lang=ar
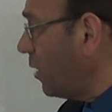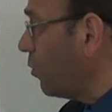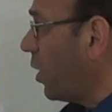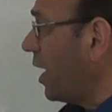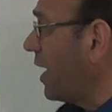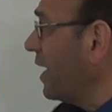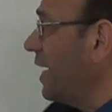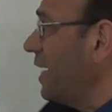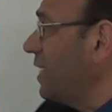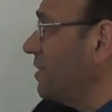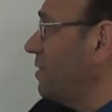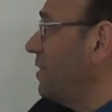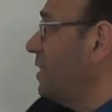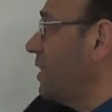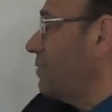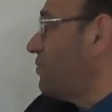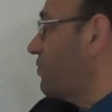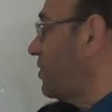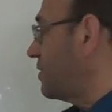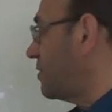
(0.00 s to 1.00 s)
واي هات هي
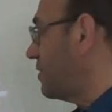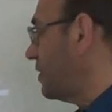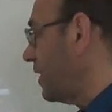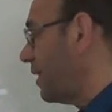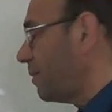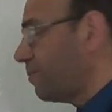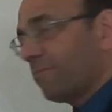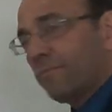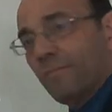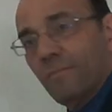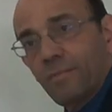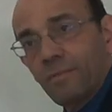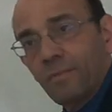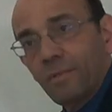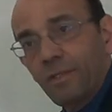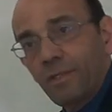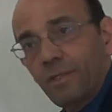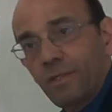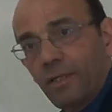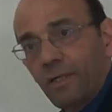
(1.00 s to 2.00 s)
نفسها سي ام
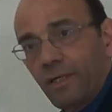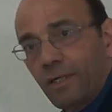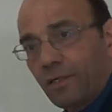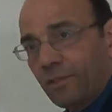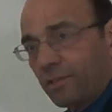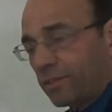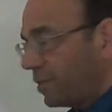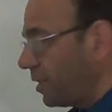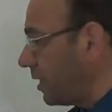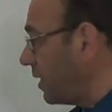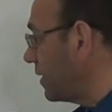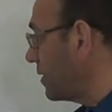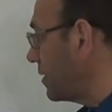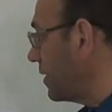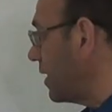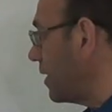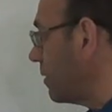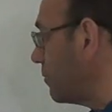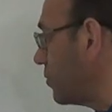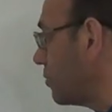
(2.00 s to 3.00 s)
اكس
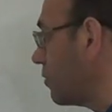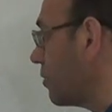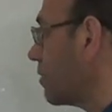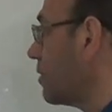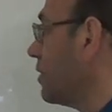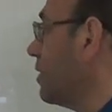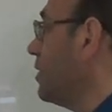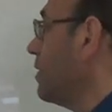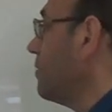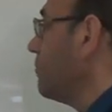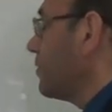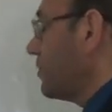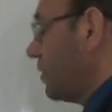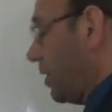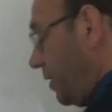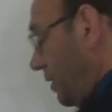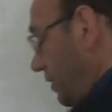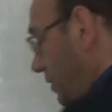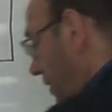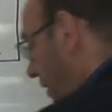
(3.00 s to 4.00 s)
اخذناها من هون
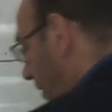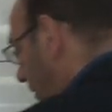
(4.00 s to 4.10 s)
فصار عندي